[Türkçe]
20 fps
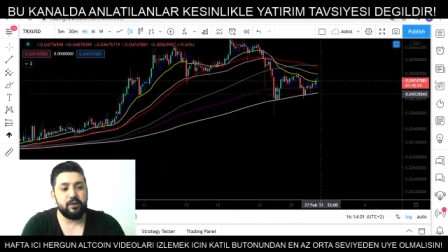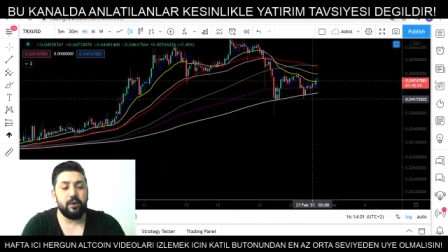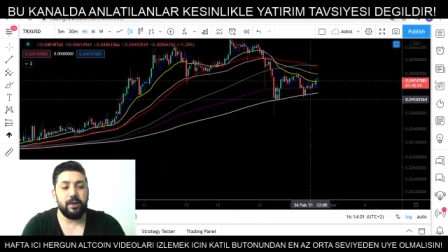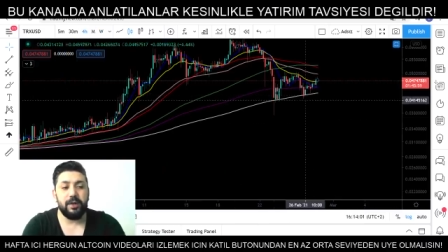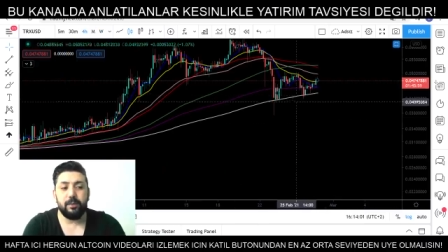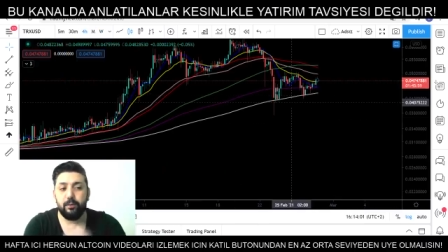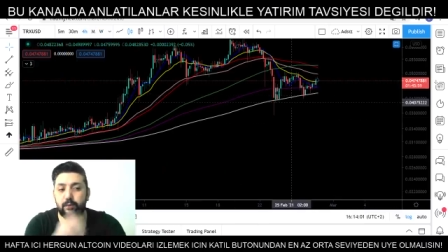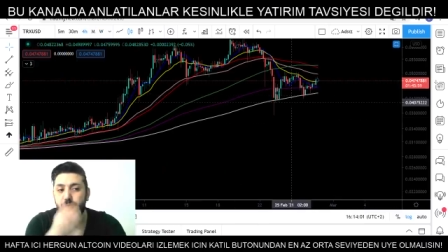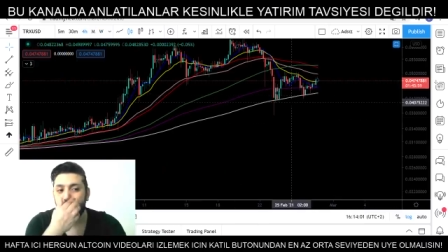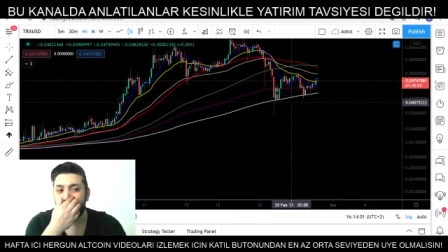
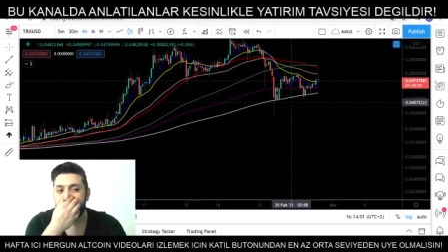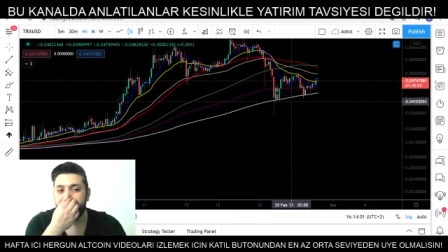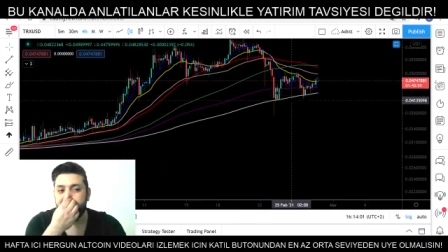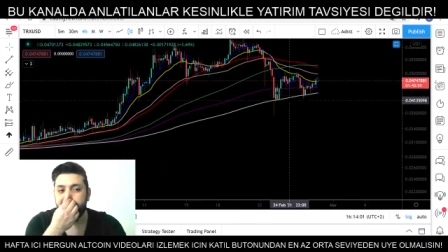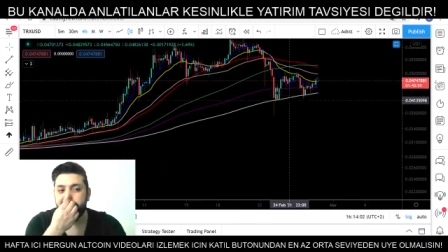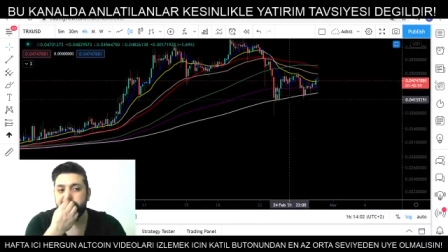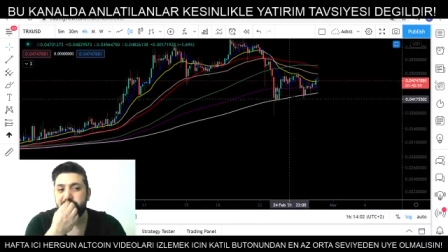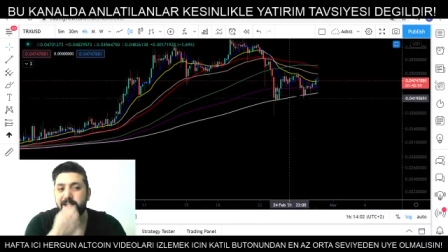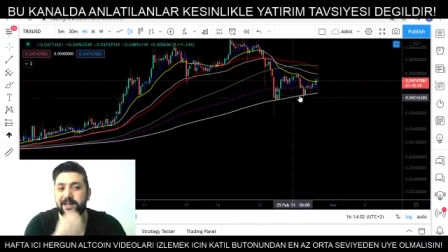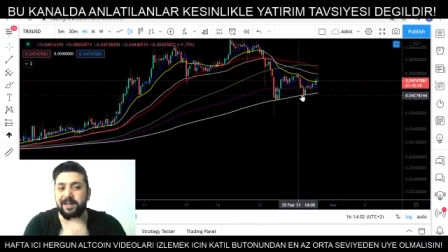şöyle bunu
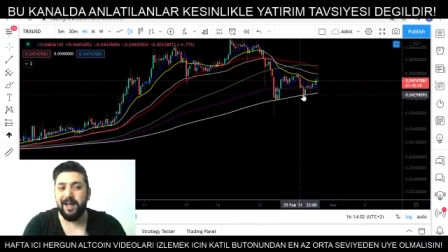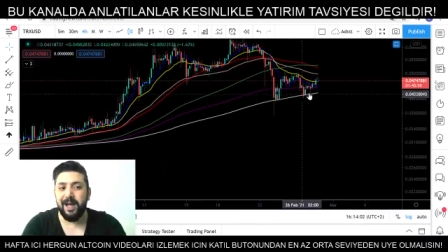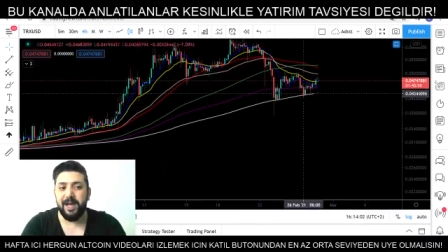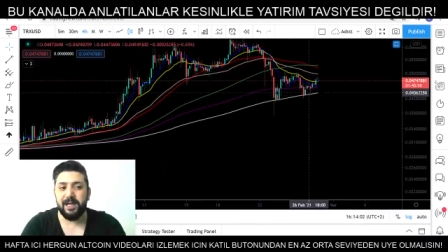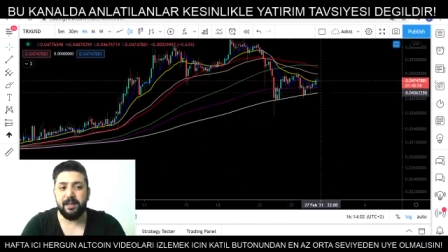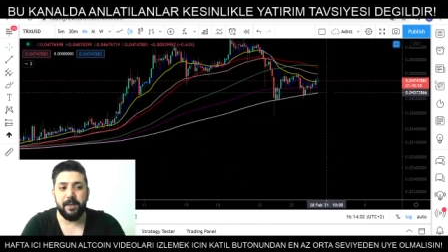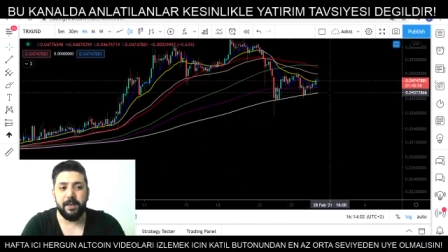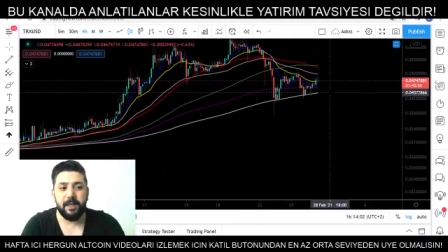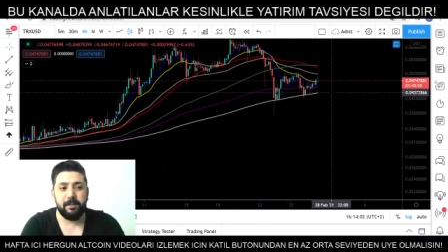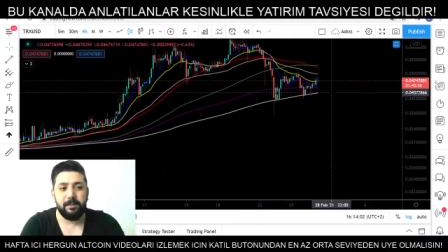sıkıca
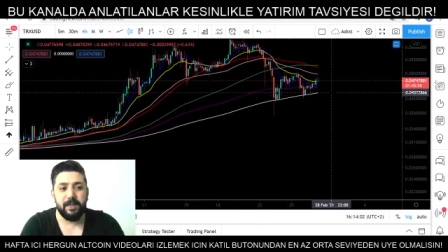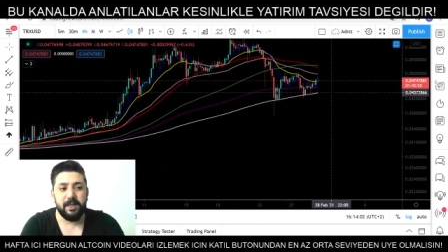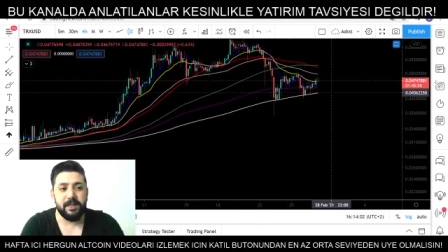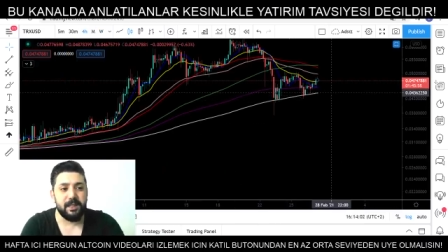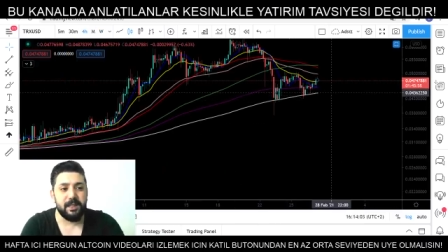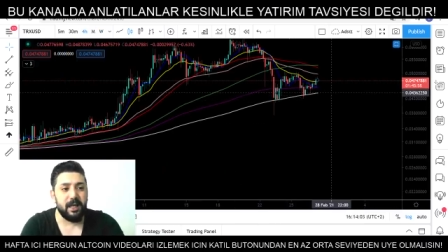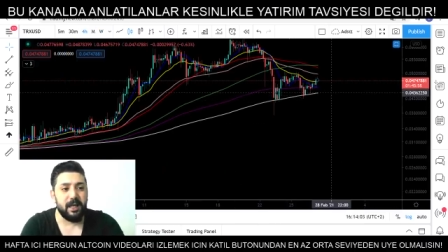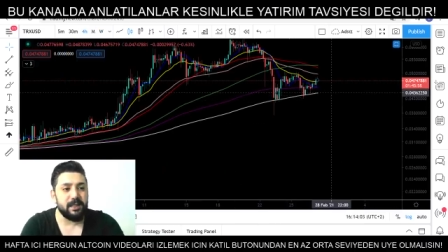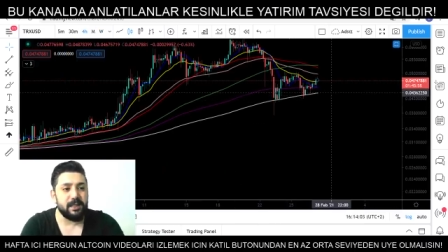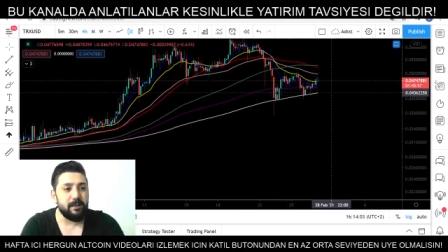takip
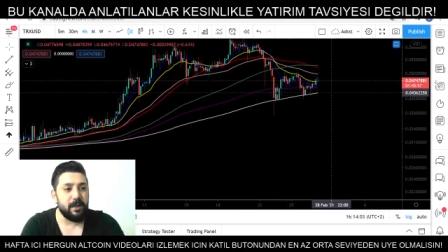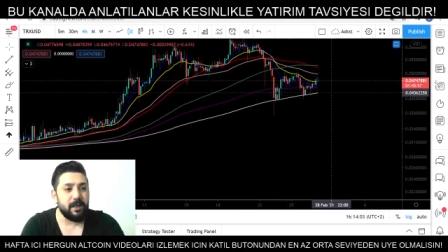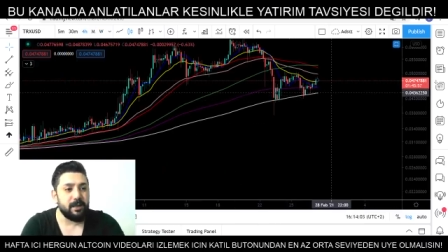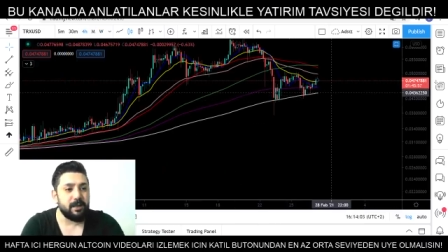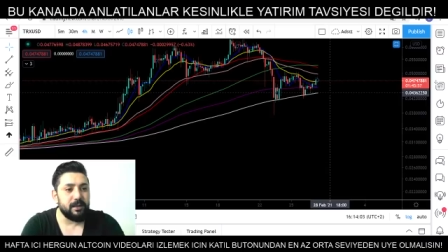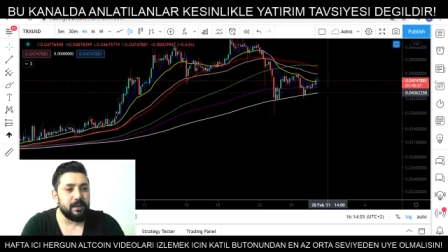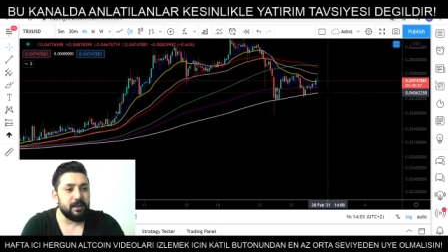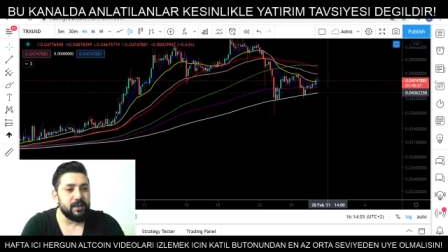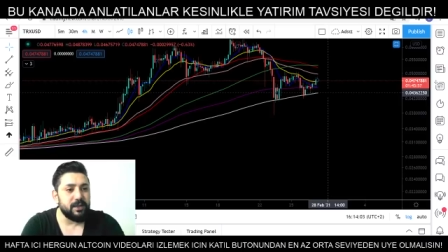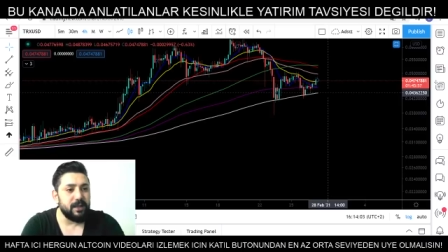etmeniz lazım
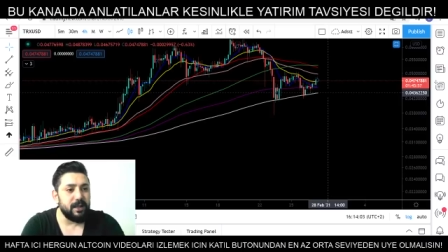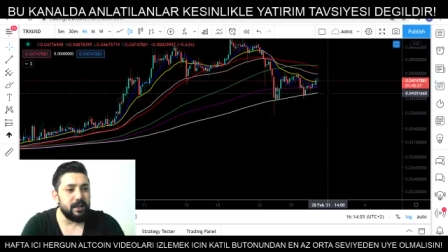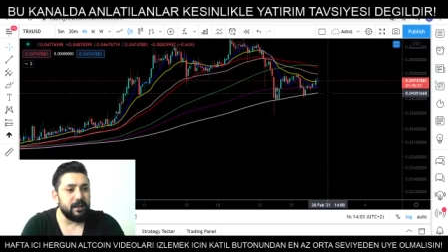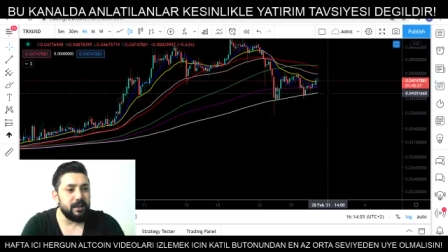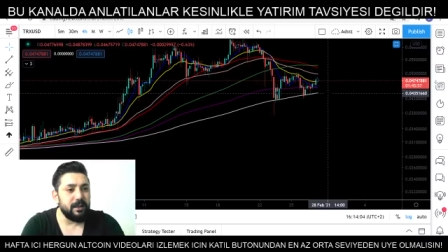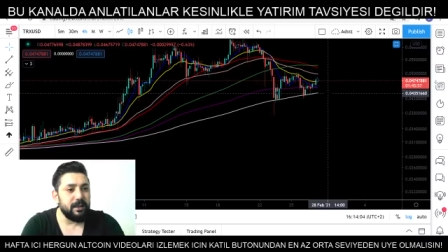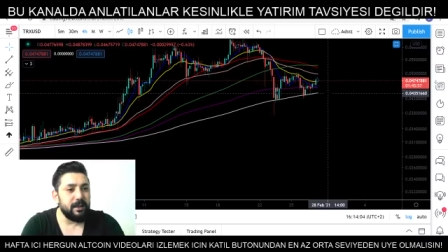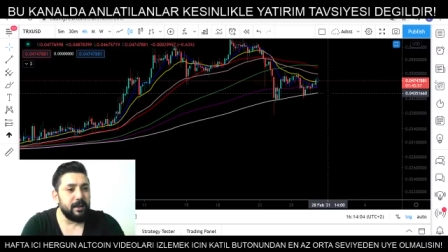arkadaşlar.